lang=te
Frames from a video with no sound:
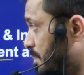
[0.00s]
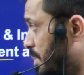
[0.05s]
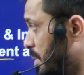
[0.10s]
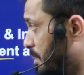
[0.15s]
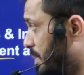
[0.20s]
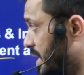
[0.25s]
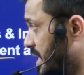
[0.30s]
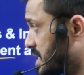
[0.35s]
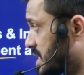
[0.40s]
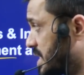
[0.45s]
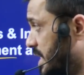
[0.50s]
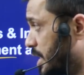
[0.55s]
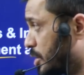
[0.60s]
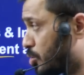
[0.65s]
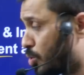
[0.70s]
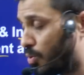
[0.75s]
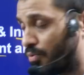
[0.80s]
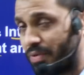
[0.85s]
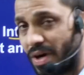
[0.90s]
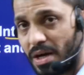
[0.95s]
ఏపీపీఎస్సీ
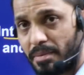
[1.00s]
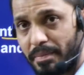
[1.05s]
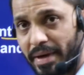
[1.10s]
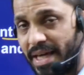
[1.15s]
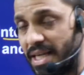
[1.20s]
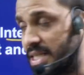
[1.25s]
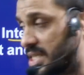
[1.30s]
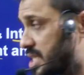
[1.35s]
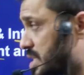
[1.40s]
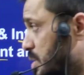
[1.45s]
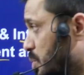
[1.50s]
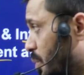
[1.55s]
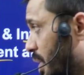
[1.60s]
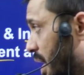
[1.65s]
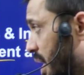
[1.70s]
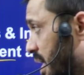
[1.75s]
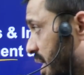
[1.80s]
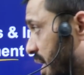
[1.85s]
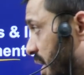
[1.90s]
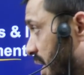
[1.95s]
గ్రూప్ వన్ మెయిన్స్
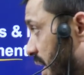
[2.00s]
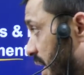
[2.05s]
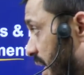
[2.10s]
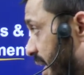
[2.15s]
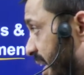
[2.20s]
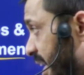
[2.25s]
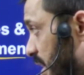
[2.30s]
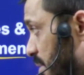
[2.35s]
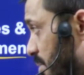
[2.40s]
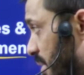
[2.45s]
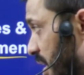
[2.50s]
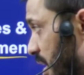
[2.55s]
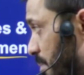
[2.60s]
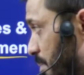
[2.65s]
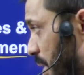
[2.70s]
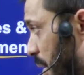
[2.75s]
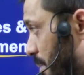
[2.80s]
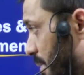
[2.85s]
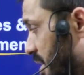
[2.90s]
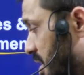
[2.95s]
వాళ్ళకి ఇది మనకి
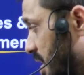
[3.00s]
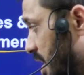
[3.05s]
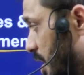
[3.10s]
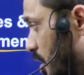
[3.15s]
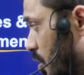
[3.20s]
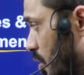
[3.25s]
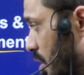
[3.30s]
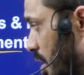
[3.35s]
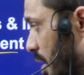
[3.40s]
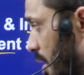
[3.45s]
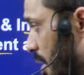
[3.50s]
పేపర్ త్రీలో